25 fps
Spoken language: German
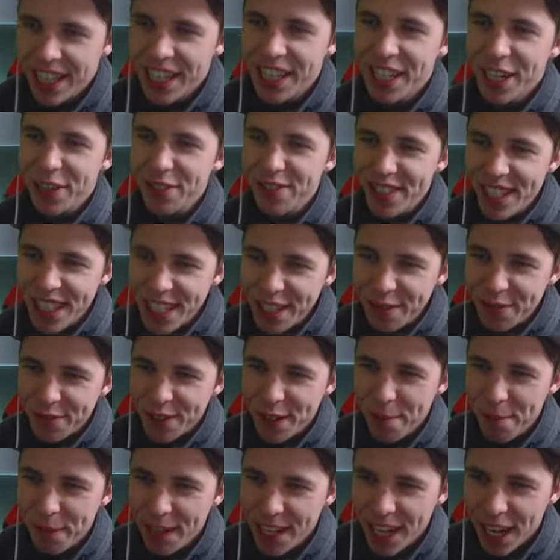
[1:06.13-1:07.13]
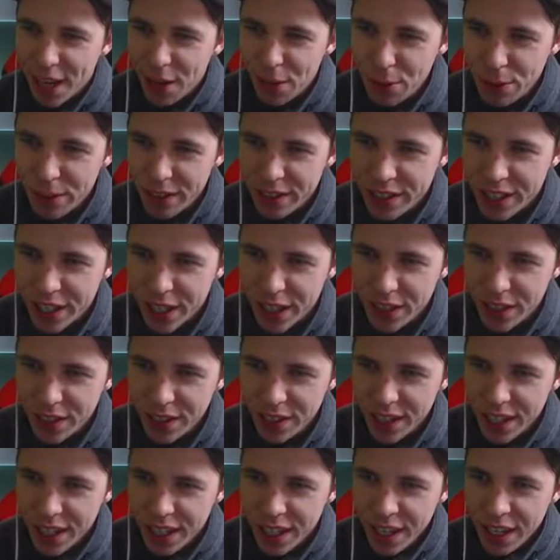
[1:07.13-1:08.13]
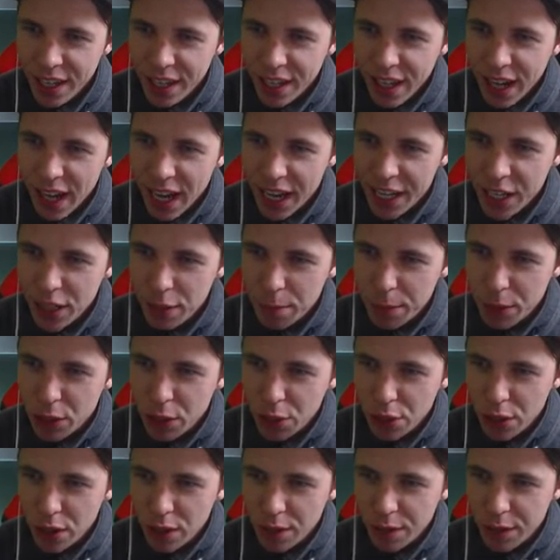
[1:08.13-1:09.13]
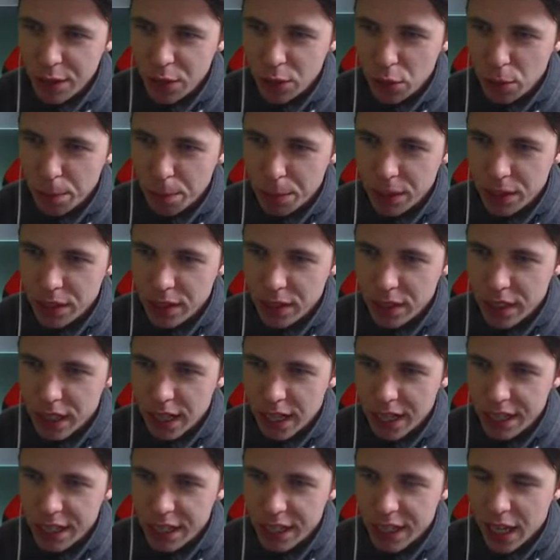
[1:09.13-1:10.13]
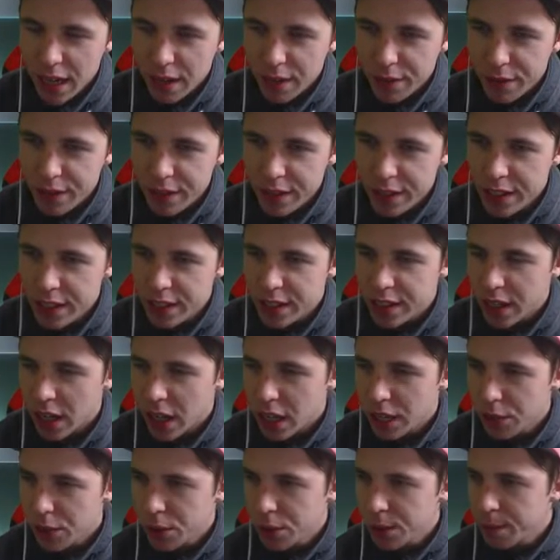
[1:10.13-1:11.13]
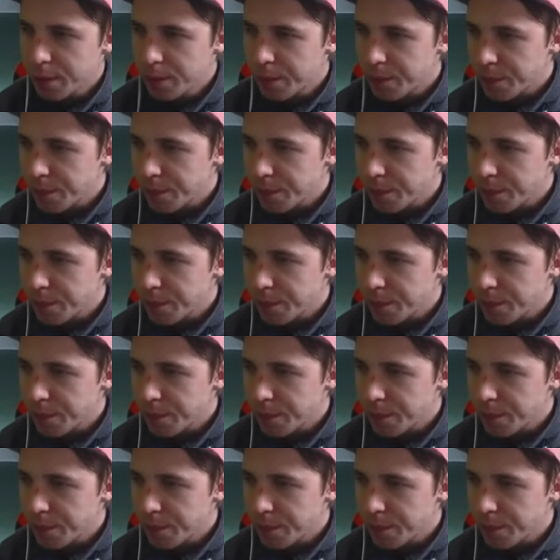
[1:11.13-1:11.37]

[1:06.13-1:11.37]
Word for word: sieht auf jeden Fall mega lustig aus. Erinnert mich irgendwie so ein bisschen an die Graffiti-Tarnung.